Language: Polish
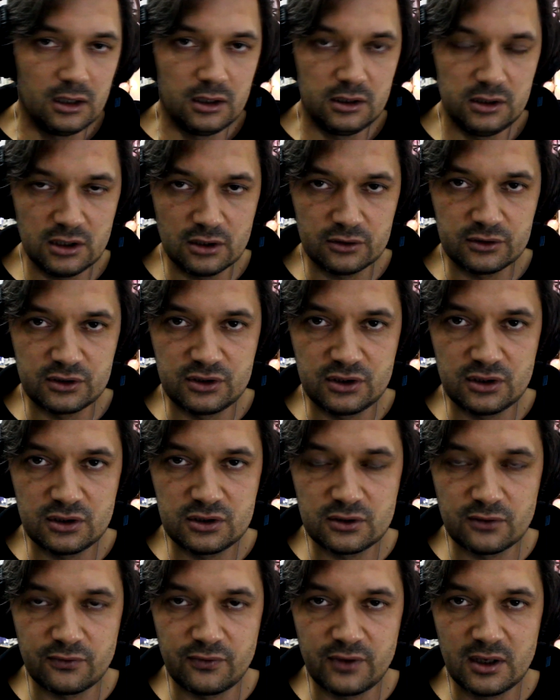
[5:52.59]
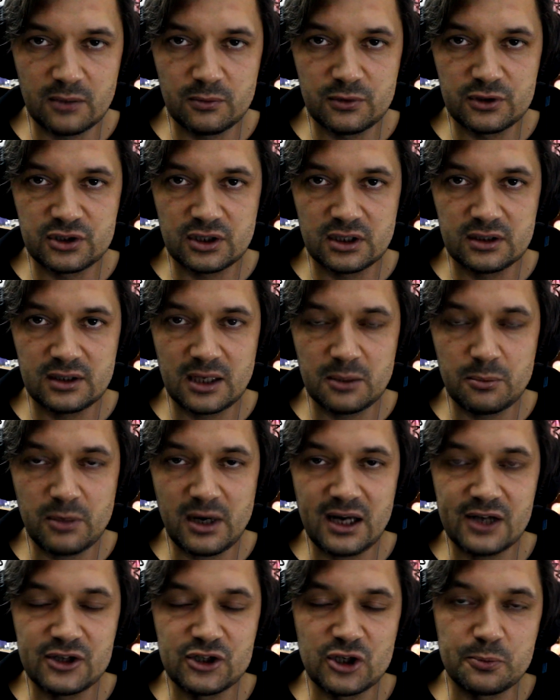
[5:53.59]
I nie od dziś wiemy, że
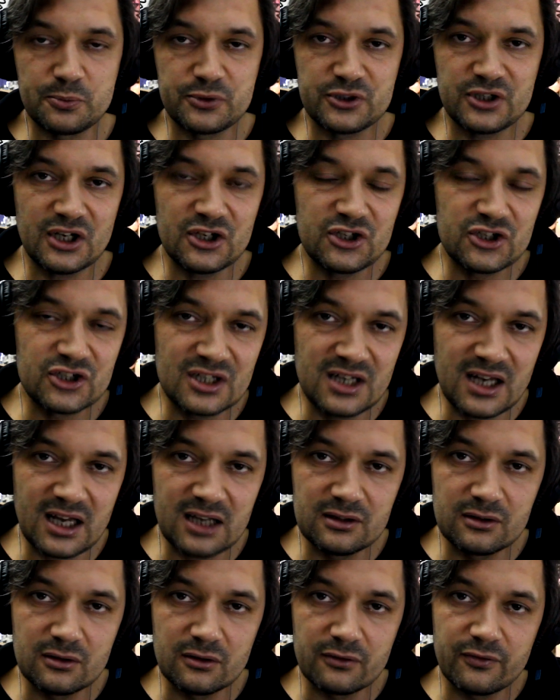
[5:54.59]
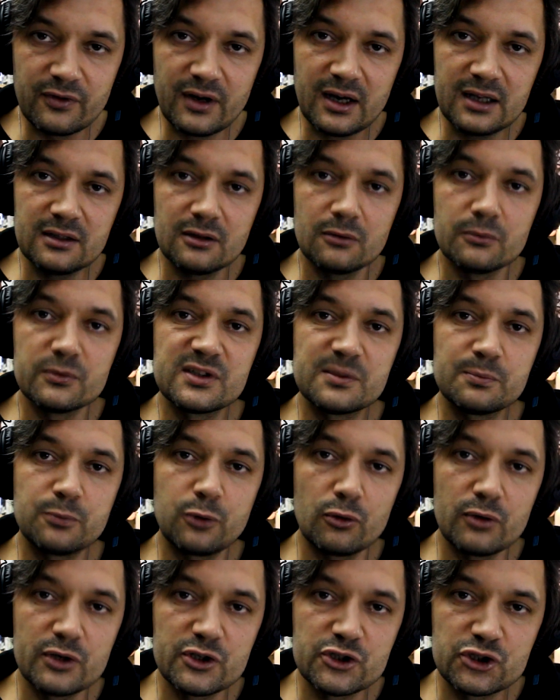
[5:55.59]
najbardziej prześladowaną
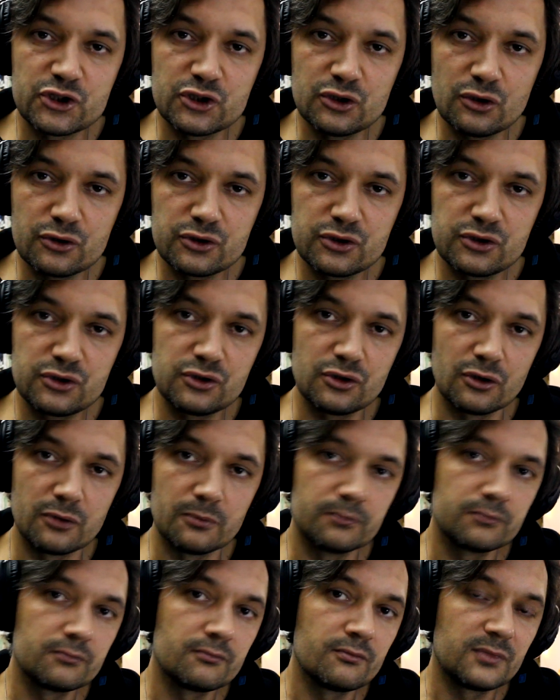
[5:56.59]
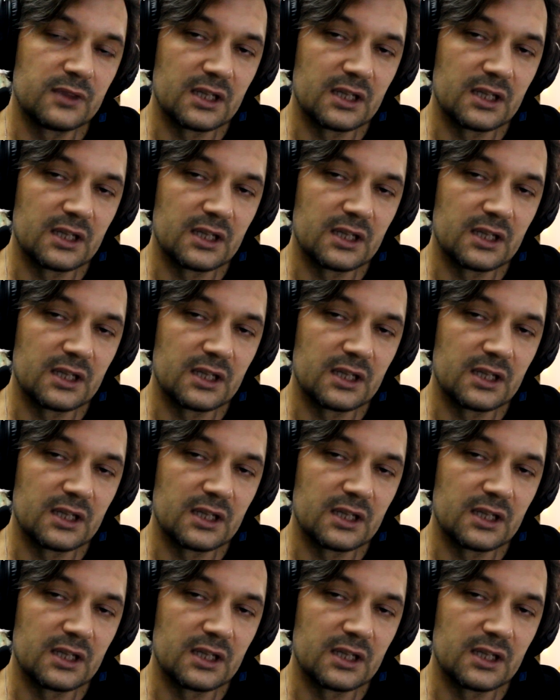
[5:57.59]
społecznością